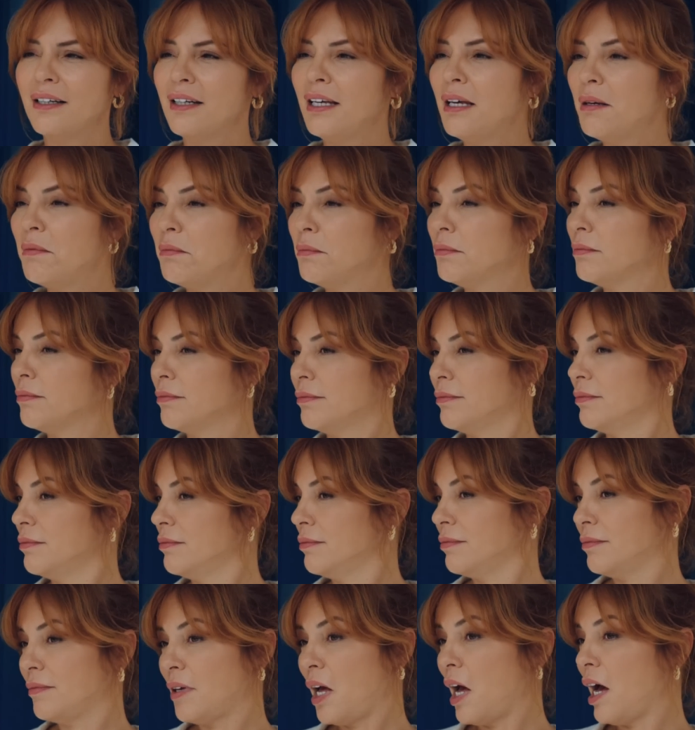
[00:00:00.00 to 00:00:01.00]
Hem
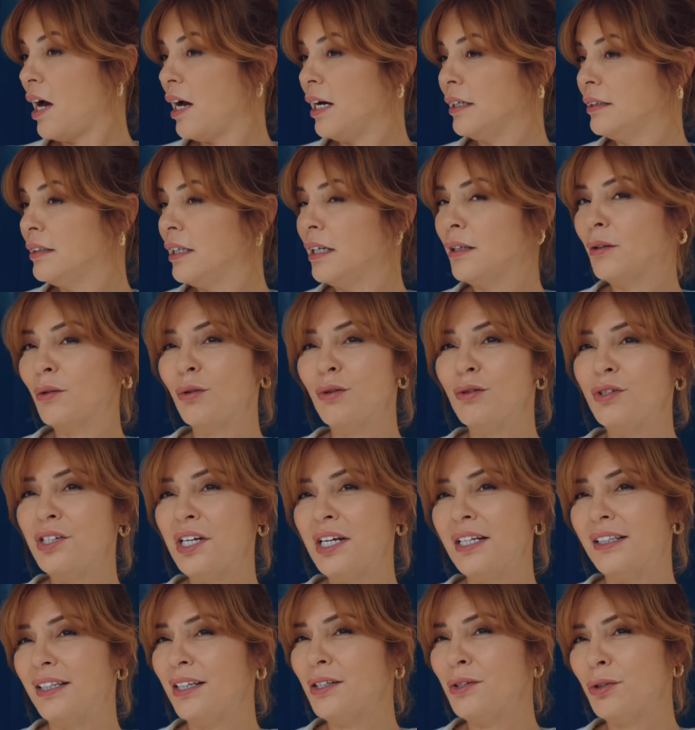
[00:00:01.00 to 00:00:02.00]
Ata
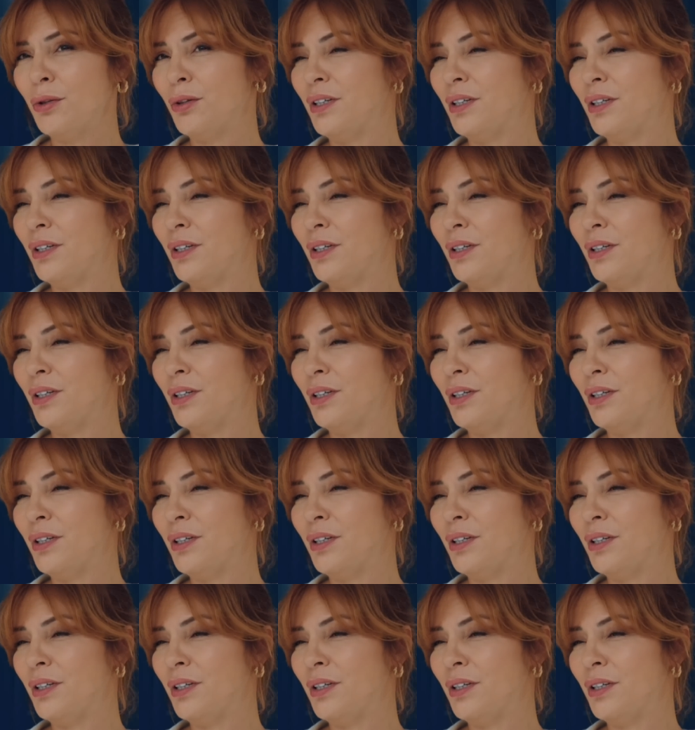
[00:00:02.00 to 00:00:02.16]
Gülce'ye de